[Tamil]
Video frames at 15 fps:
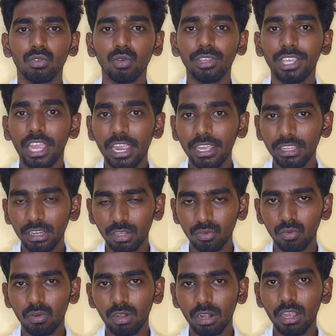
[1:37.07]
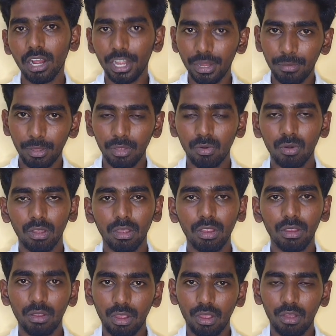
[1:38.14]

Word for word: ஸோ ஏன் இதை நான் சொல்கிறேன்னா கண்டிப்பாக இது உங்களுக்கு